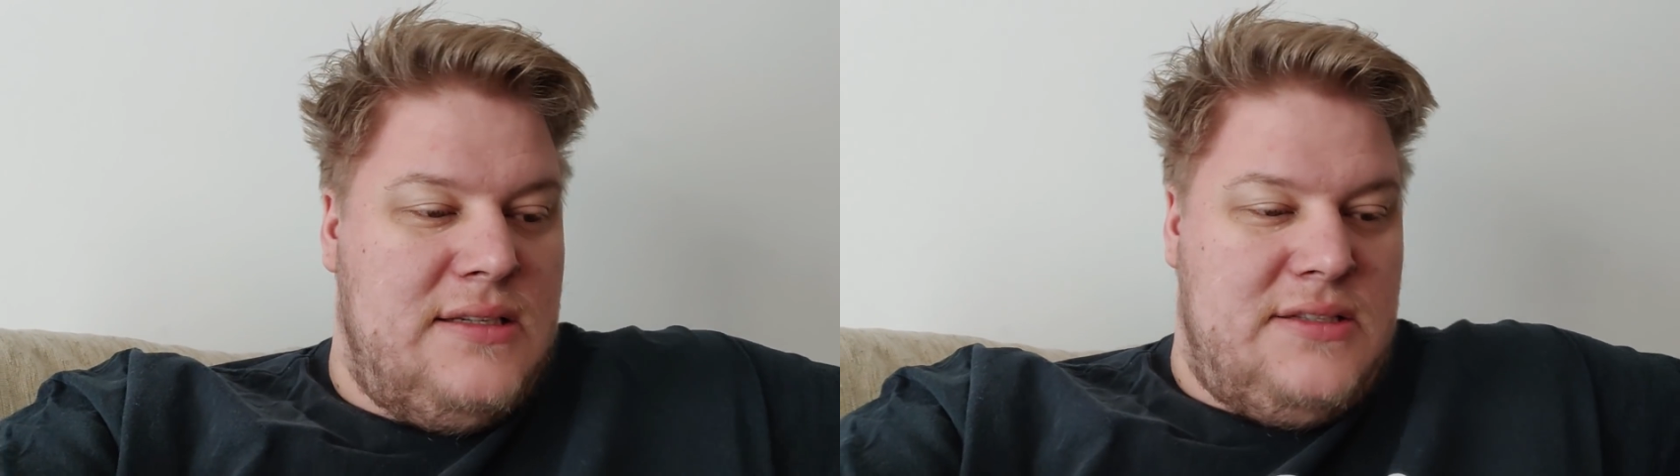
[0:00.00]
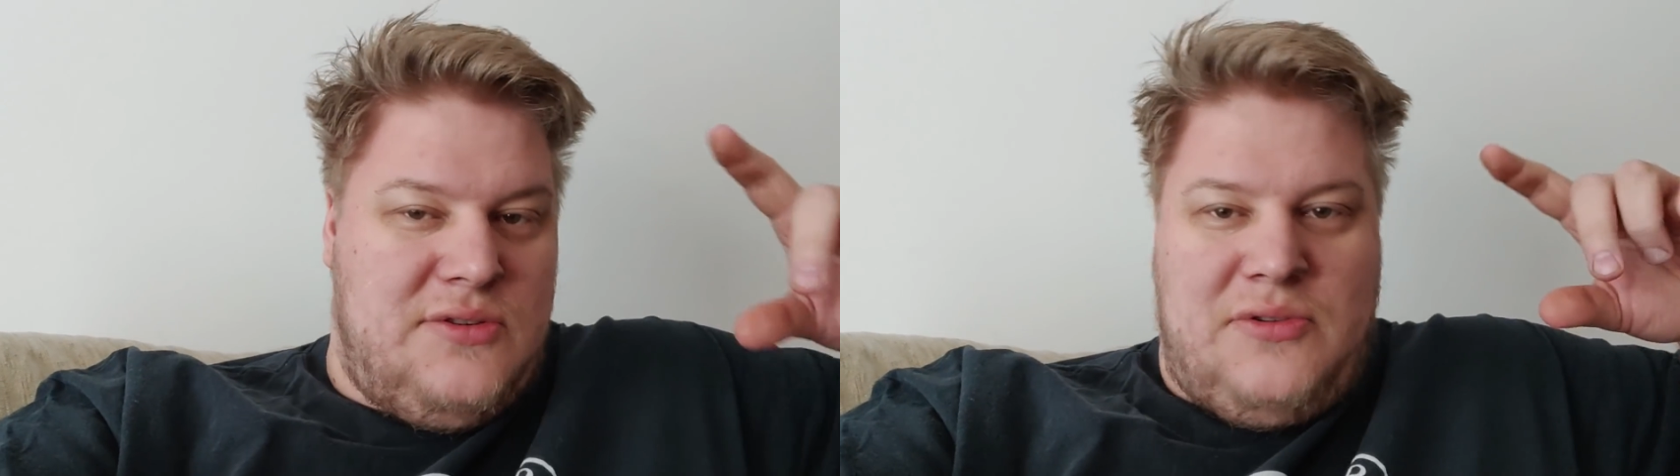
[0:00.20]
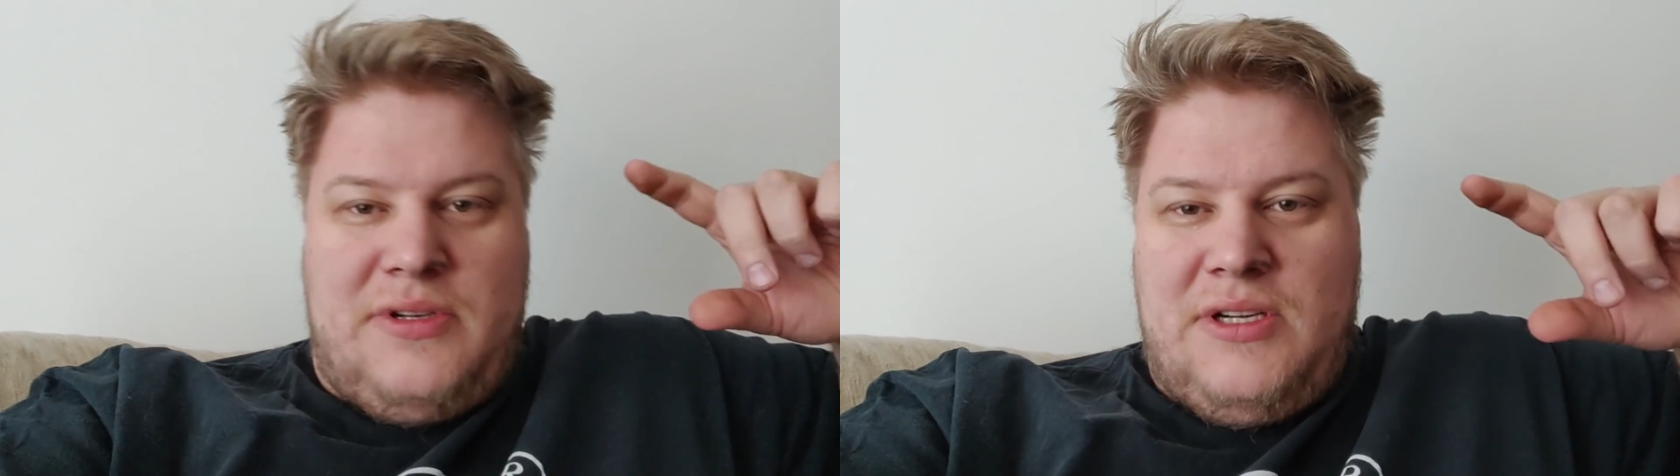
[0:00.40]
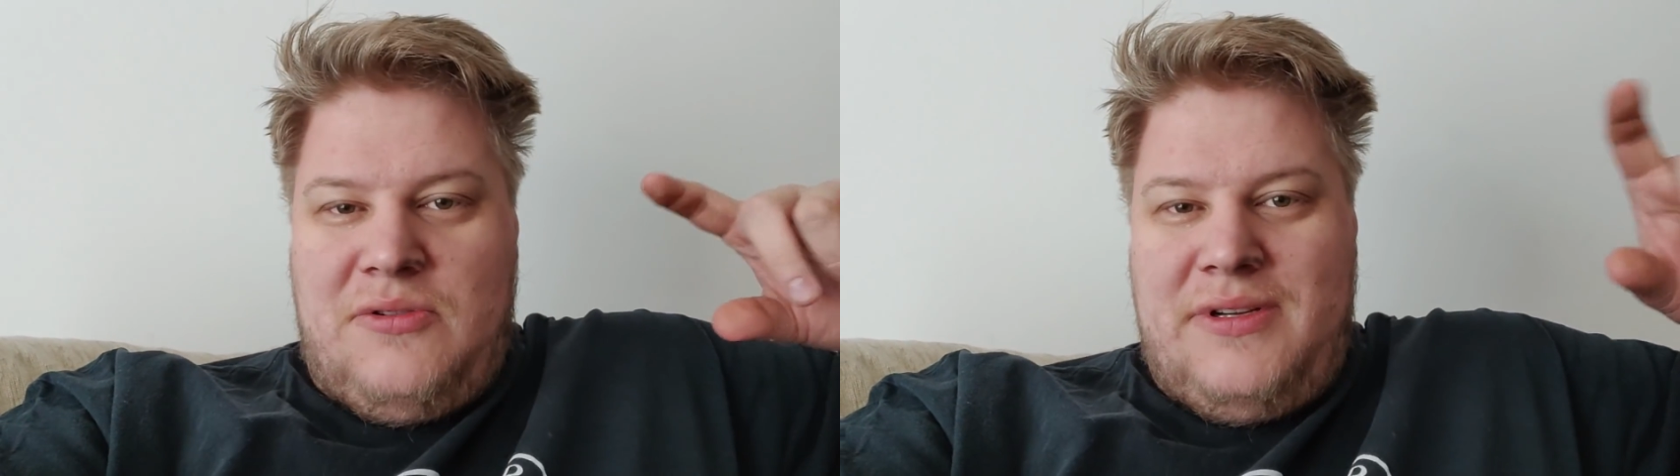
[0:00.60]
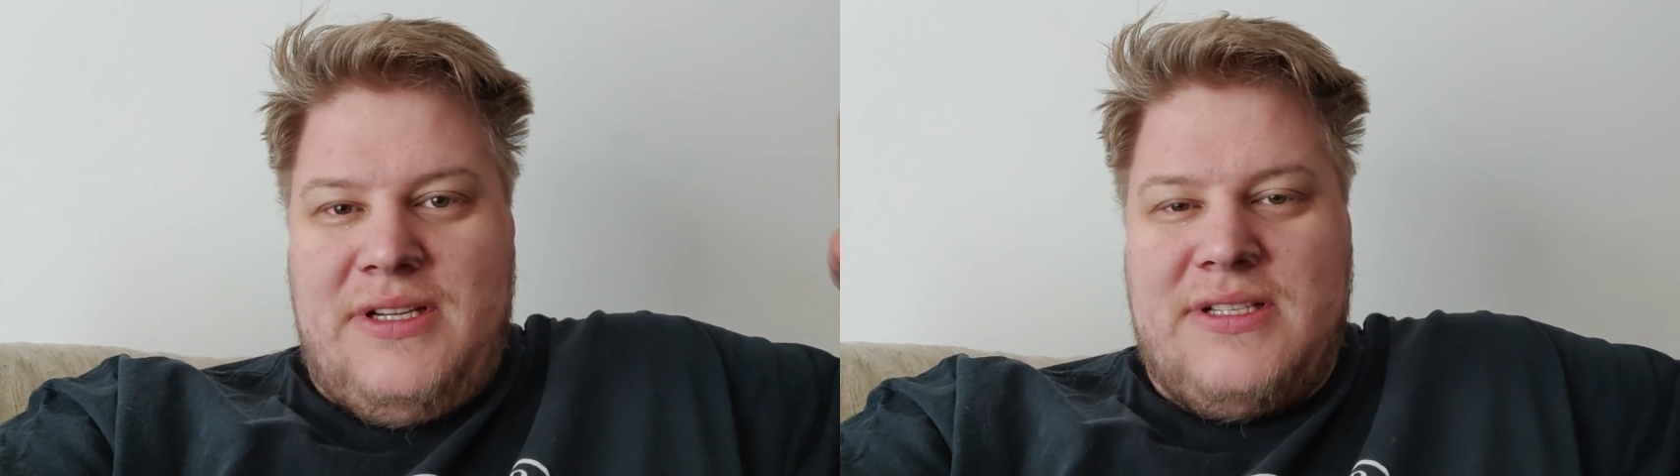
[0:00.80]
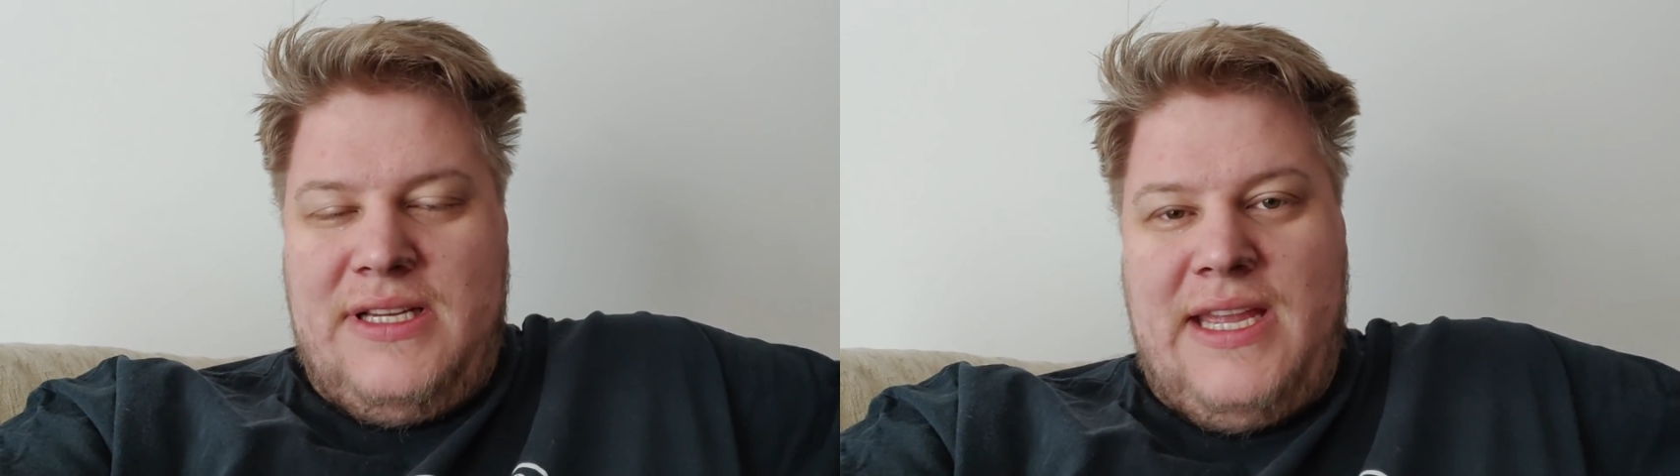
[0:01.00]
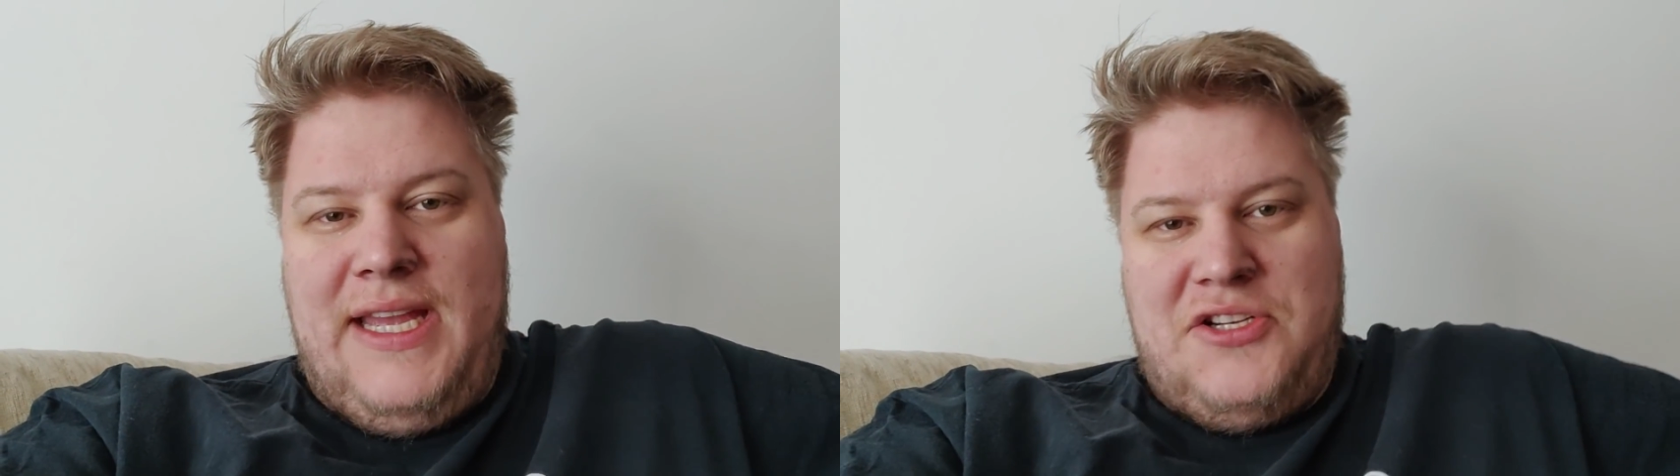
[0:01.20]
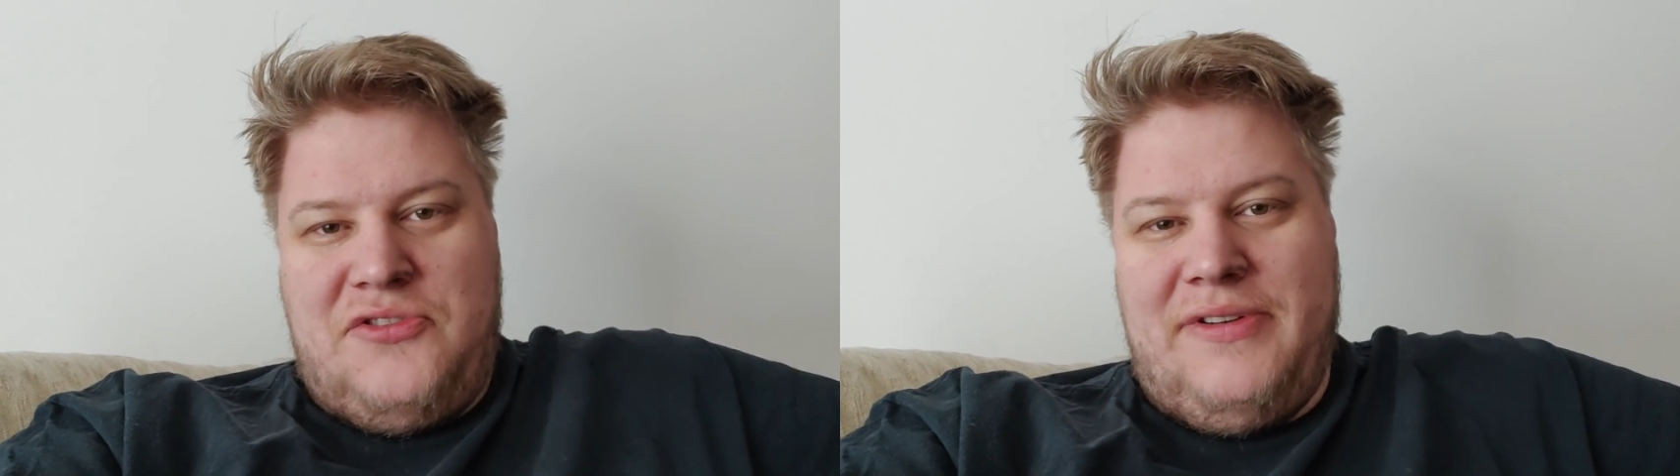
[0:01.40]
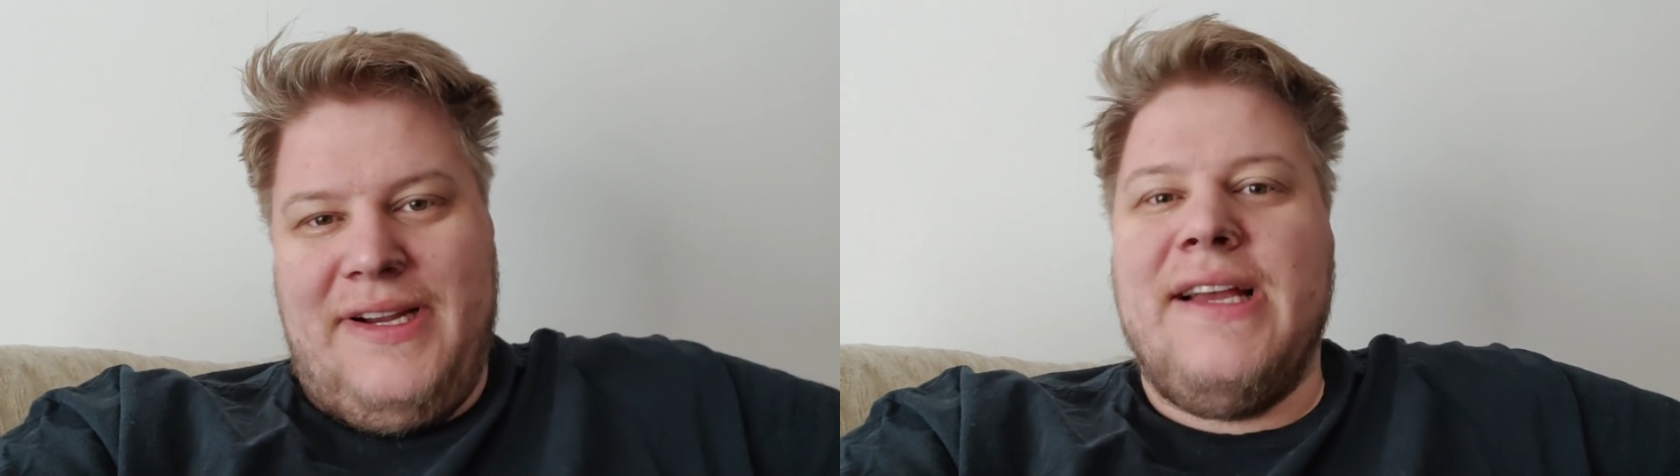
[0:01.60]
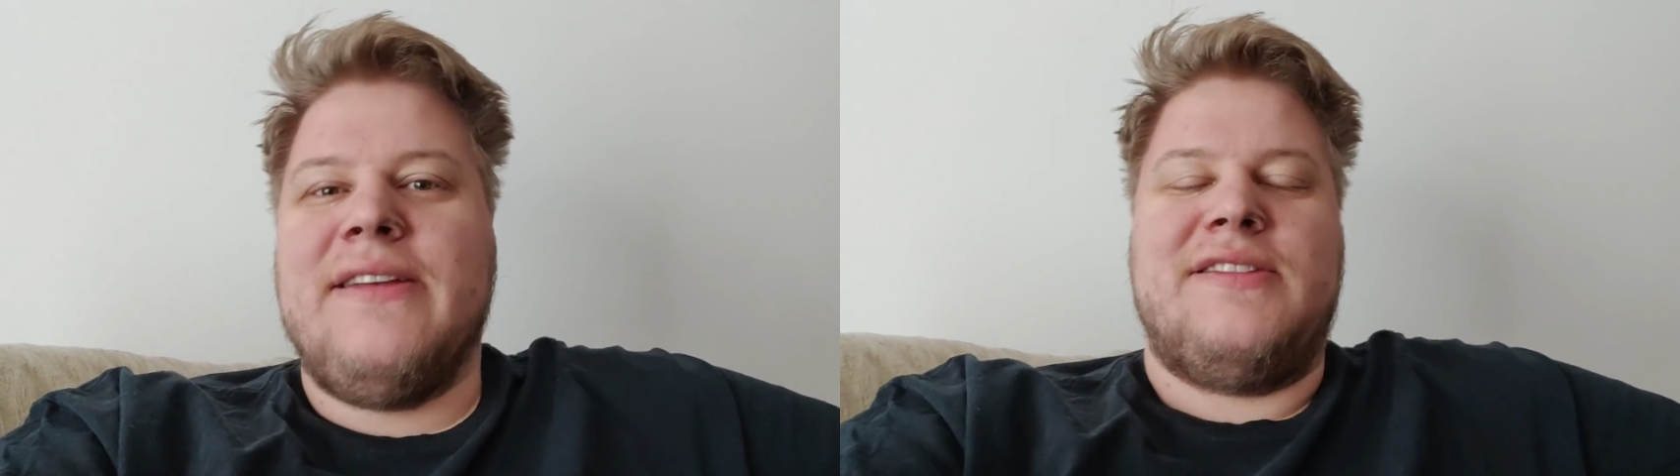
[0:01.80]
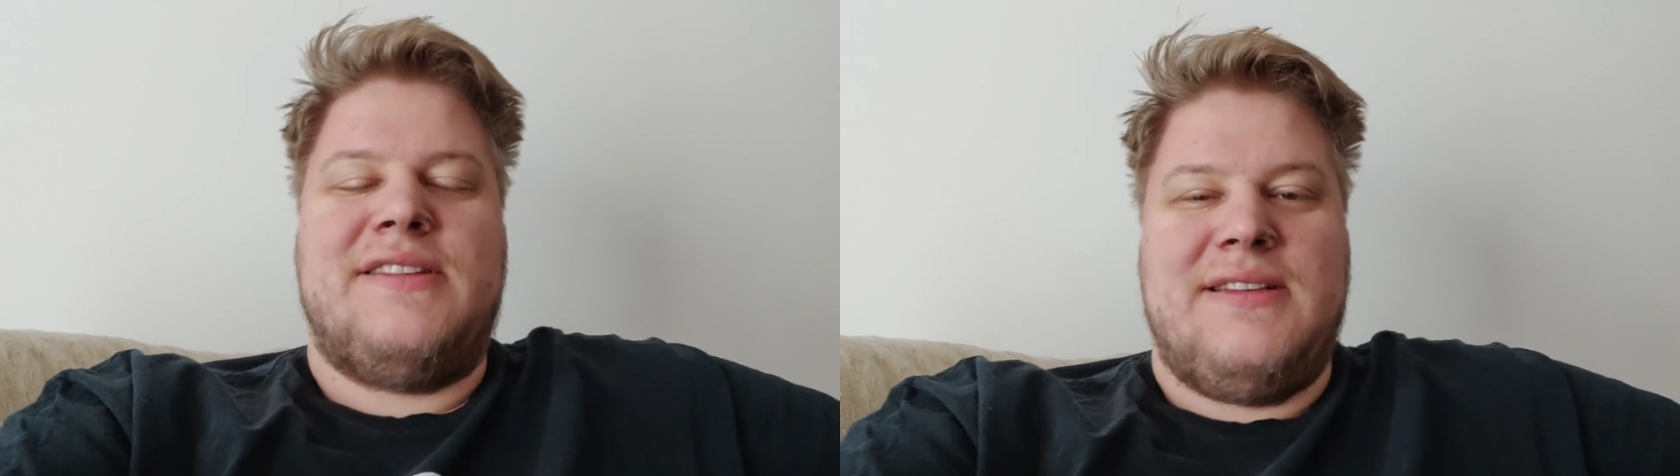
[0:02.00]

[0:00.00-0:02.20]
so, yo, hier ist die Catchphrase,